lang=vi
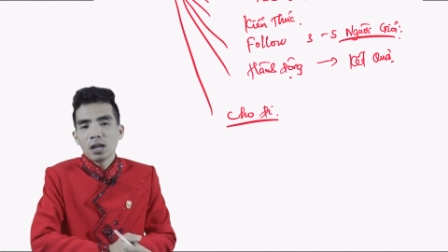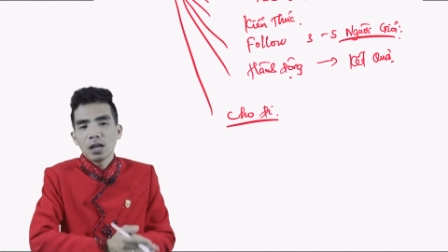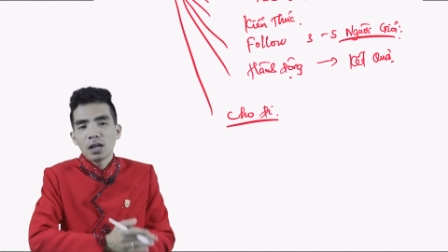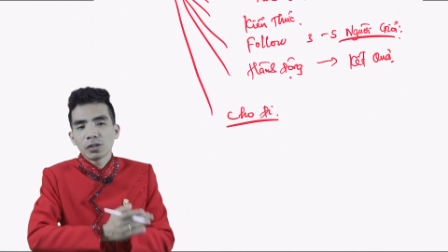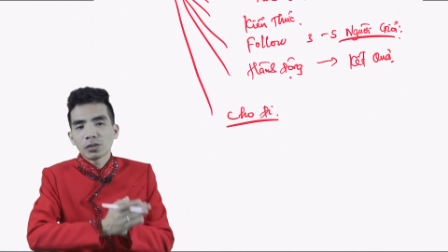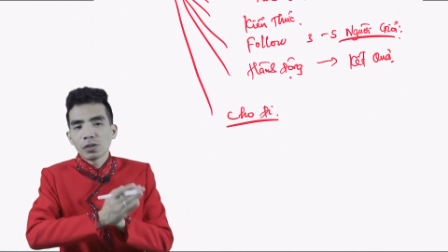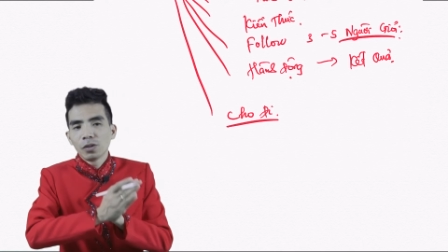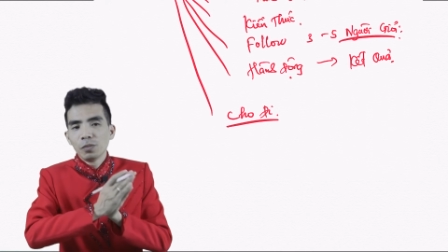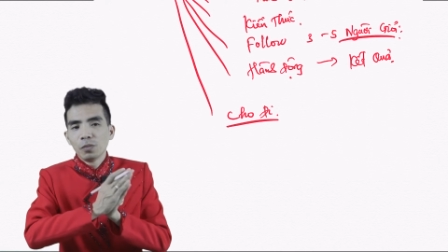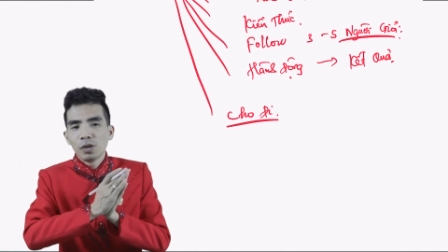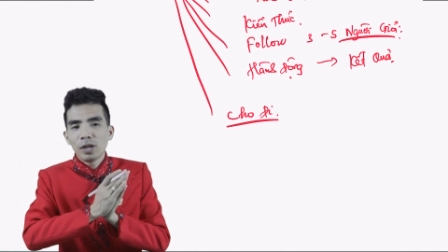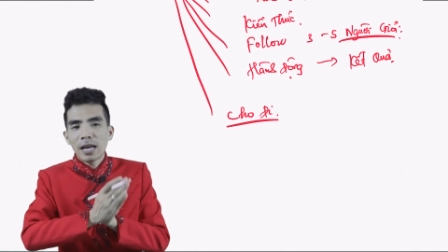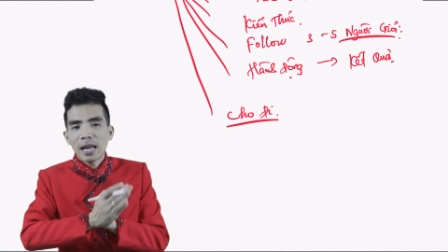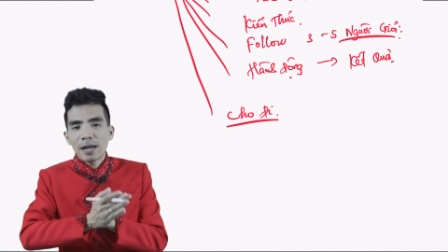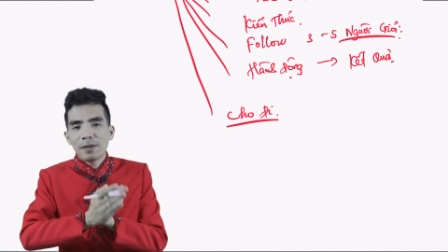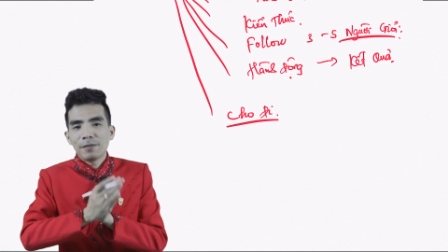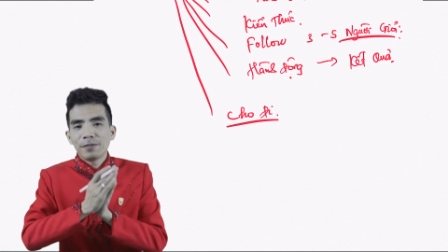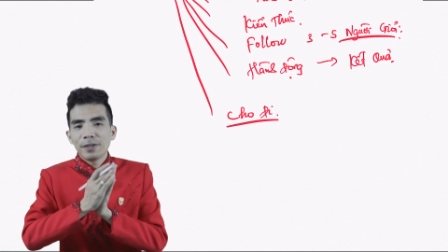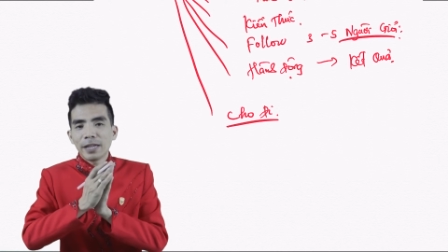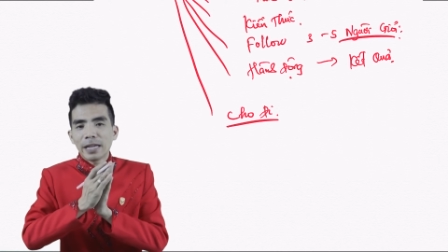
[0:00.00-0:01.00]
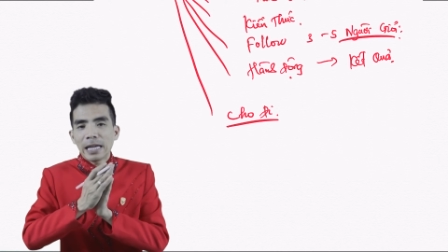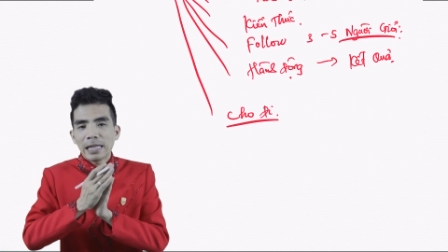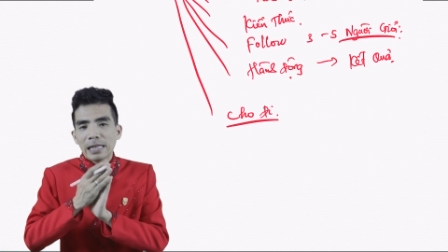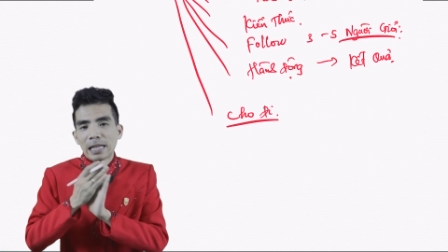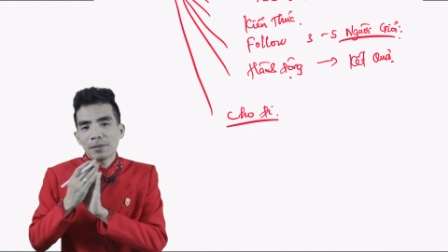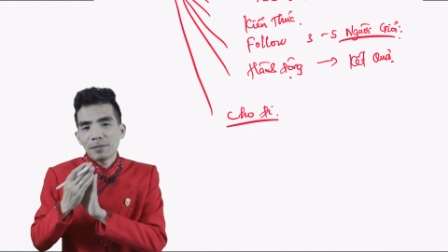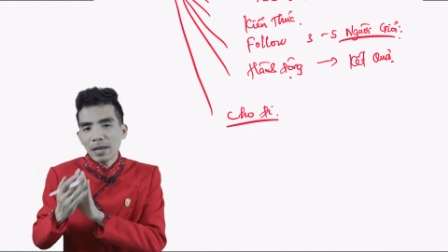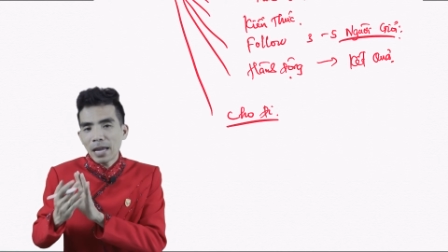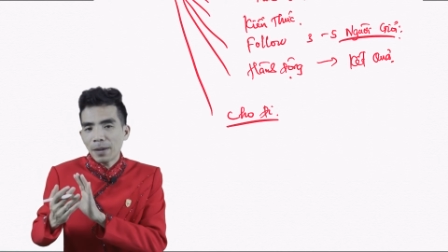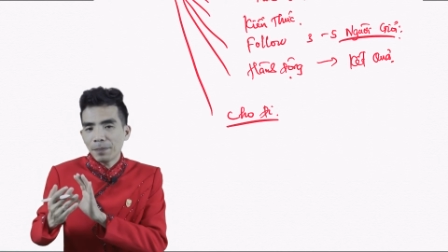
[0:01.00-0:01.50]
ờ, tôi muốn làm về ngành
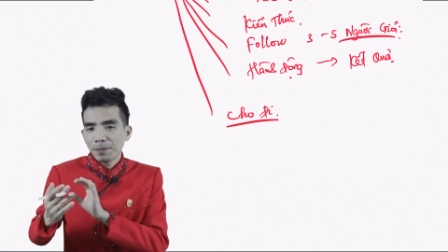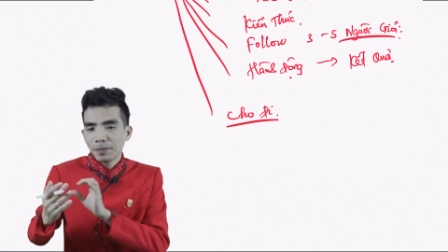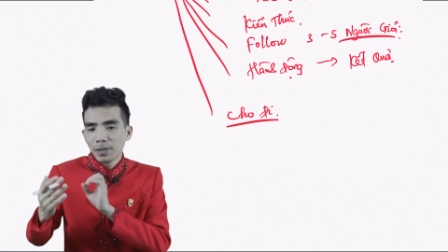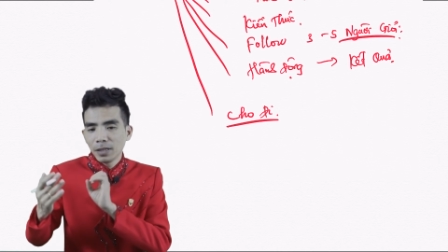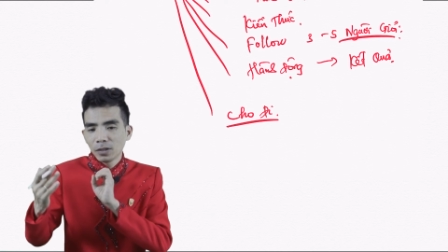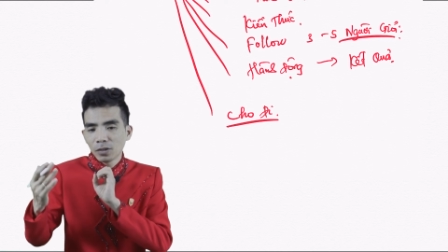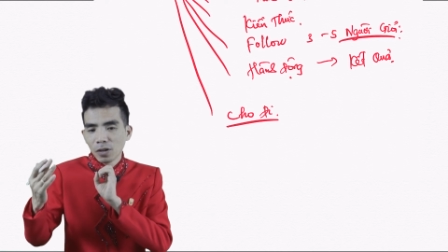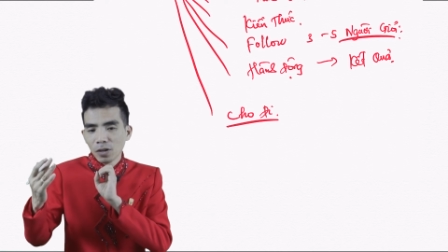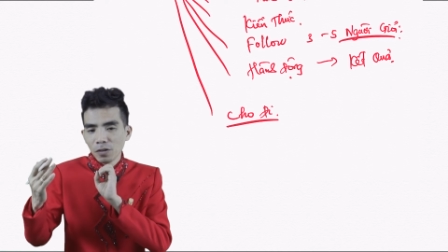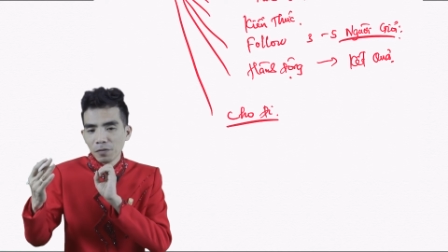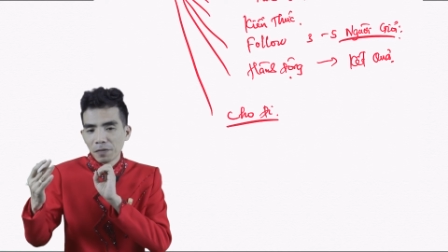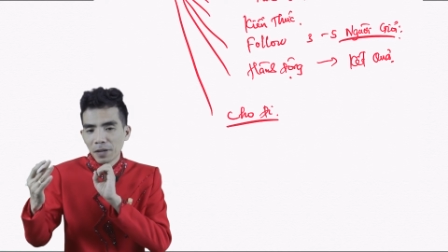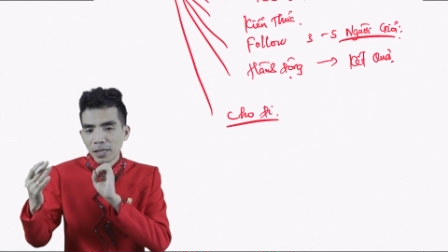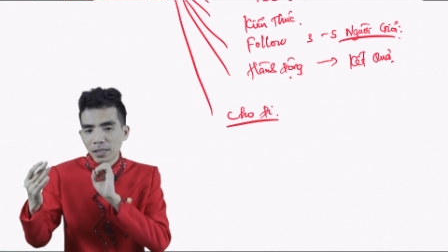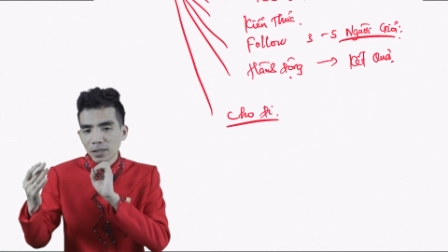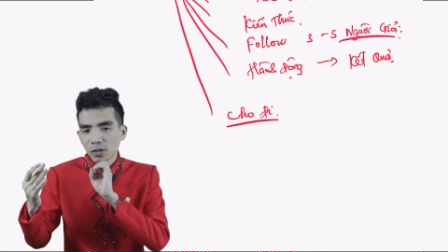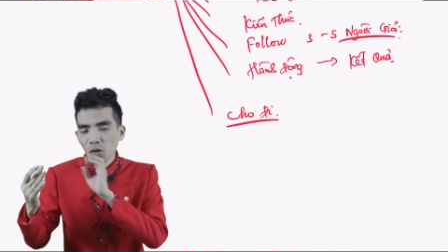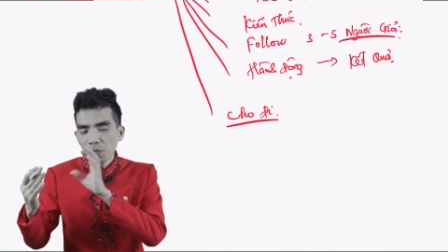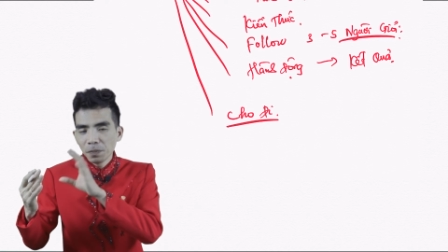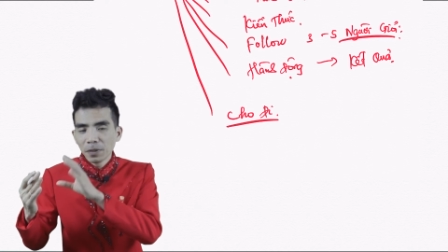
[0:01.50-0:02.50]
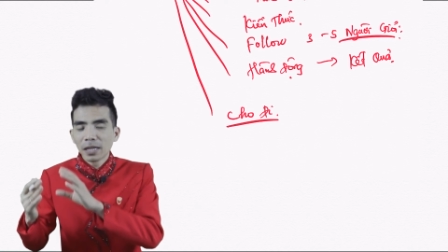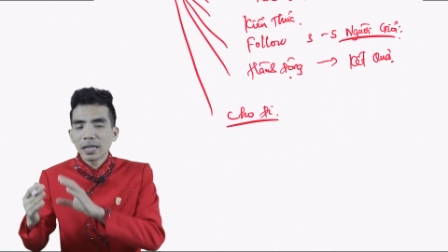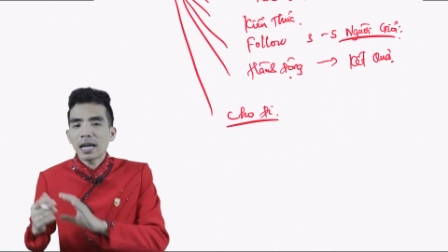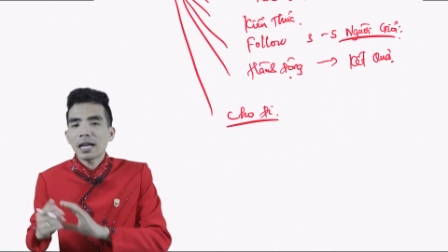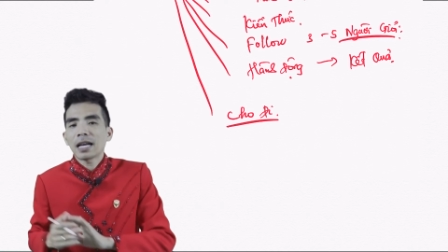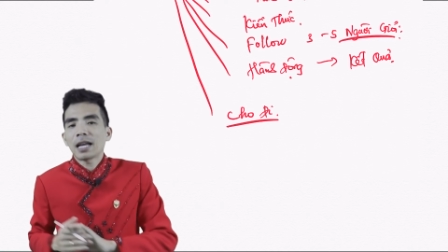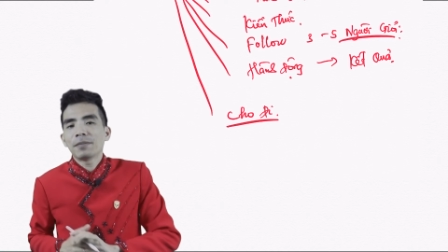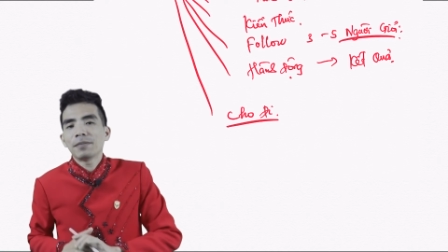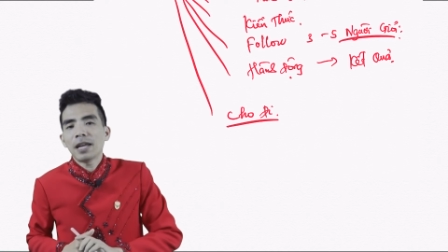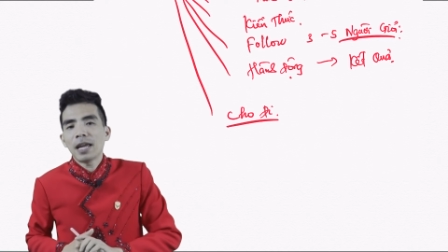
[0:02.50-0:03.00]
làm đẹp thì tôi cũng phải giúp người
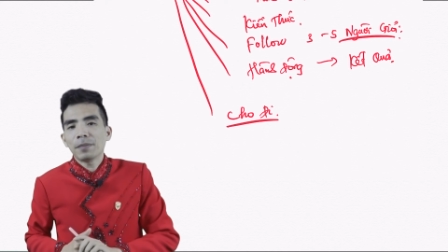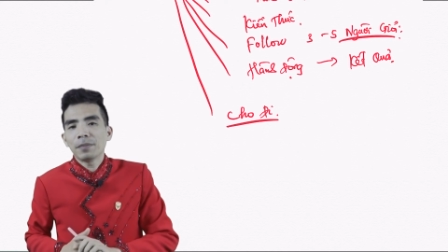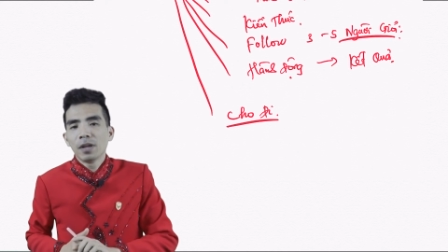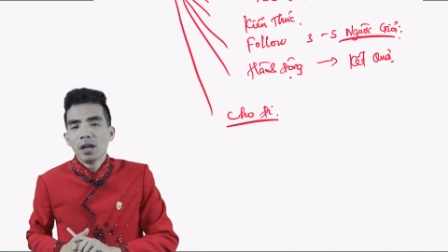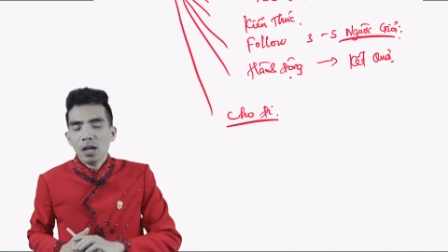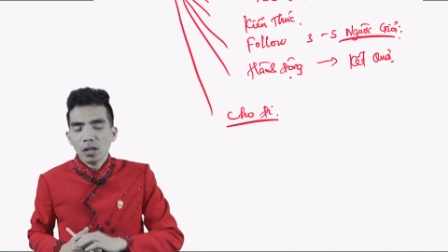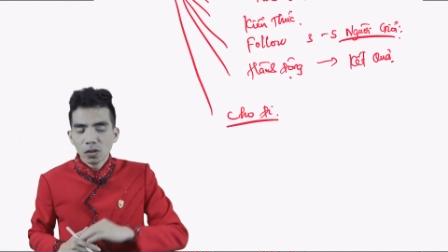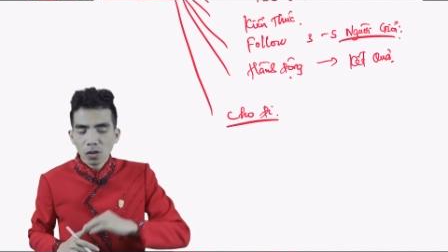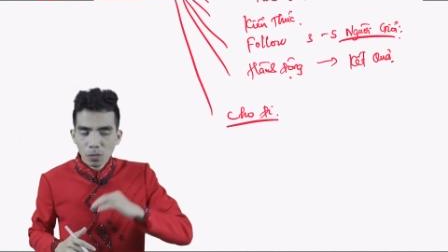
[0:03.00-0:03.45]
khác làm đẹp